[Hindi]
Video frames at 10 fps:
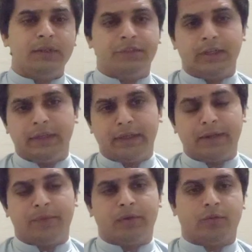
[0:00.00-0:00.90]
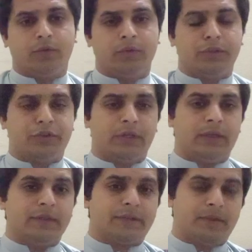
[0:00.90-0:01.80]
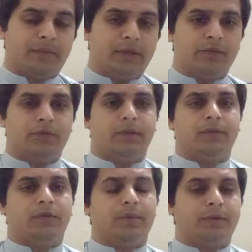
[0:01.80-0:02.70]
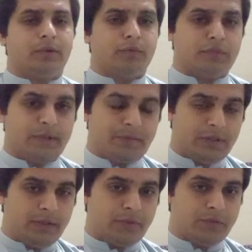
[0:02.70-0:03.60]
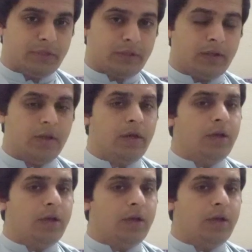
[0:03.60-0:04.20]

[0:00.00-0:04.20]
चले नहीं भी तो इन इसके बाद जो है वो आपका कॉन्सेप्ट क्लियर हो जाएगा